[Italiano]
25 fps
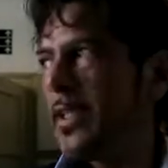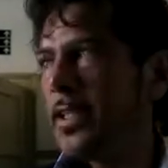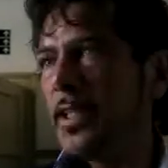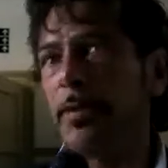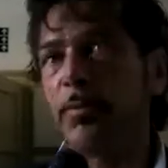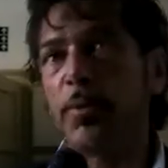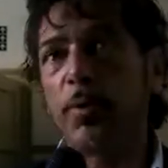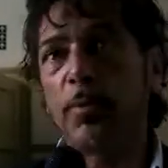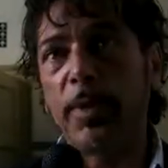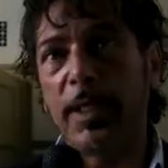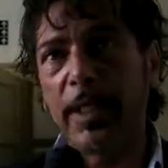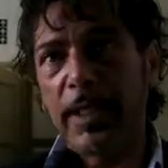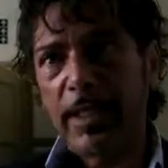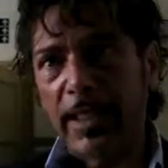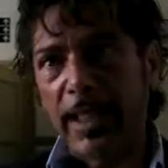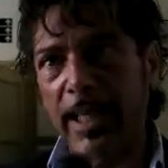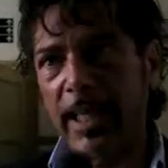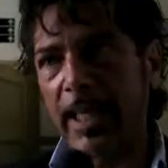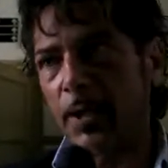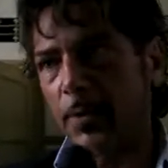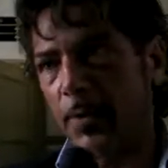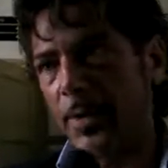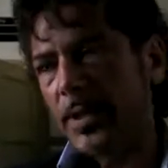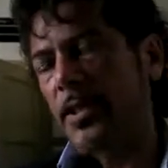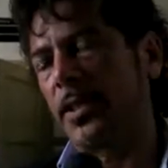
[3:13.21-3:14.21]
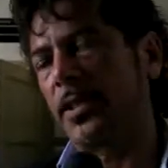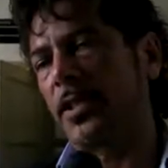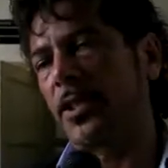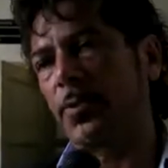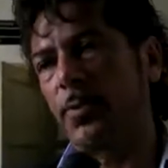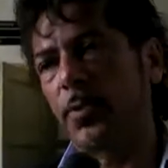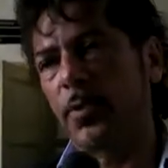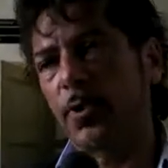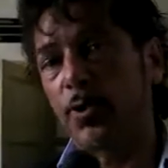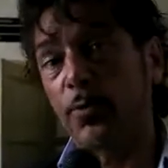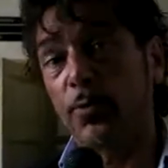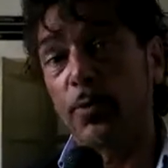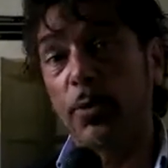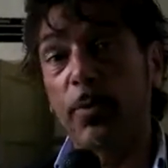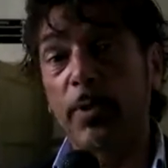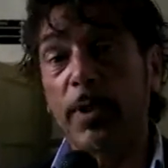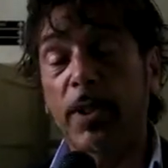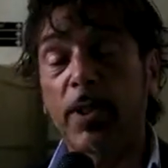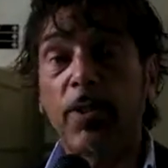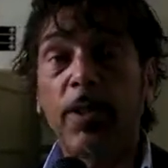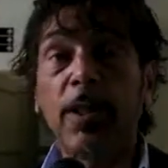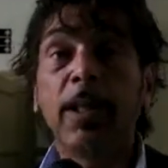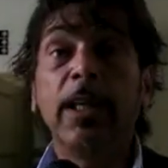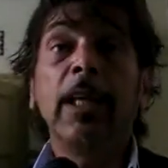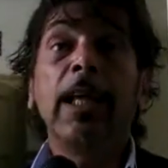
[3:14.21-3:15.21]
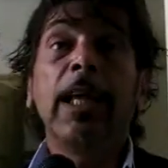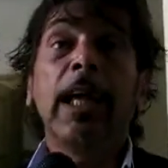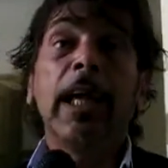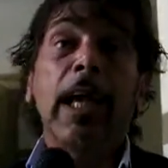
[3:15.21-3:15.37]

della mobilità e quindi del trasporto pubblico,